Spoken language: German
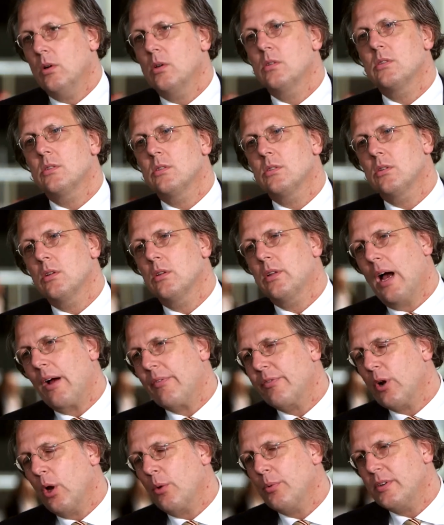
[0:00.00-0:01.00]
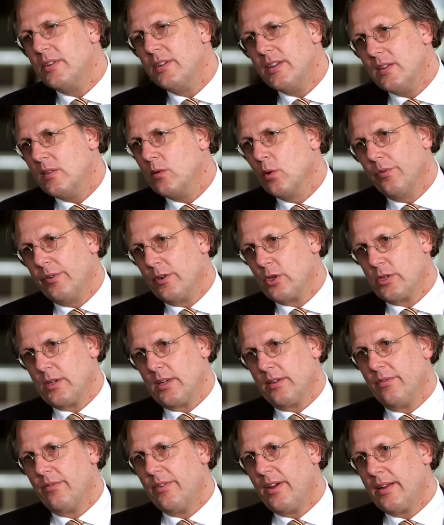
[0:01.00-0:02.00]
Es darf, glaube ich, nicht so
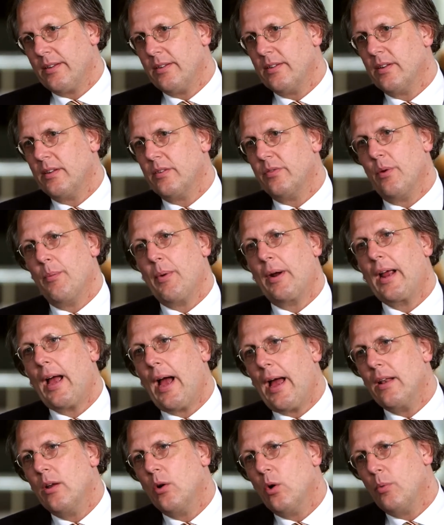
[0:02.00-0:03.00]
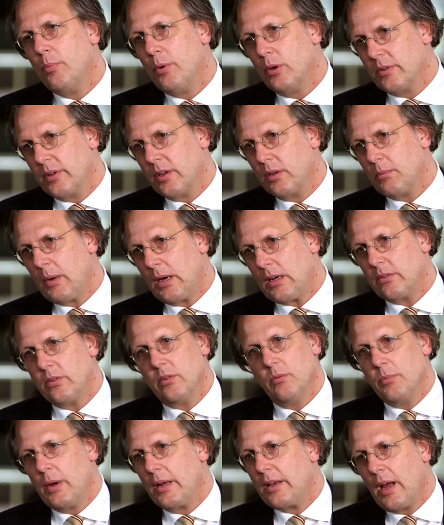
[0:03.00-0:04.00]
verstanden werden, dass wenn man keine Robotik
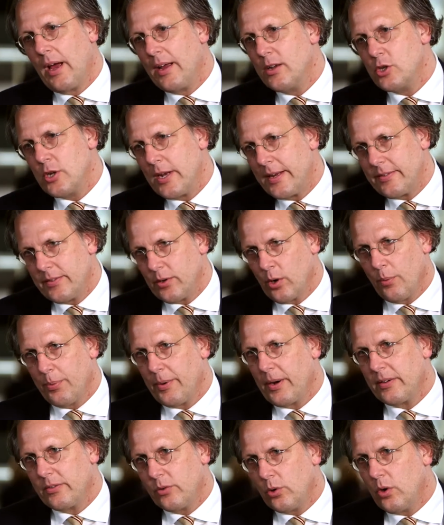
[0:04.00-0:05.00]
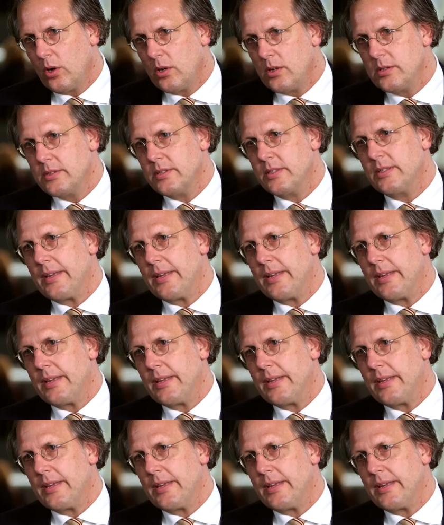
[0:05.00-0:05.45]
macht, man ein schlechter Operateur ist.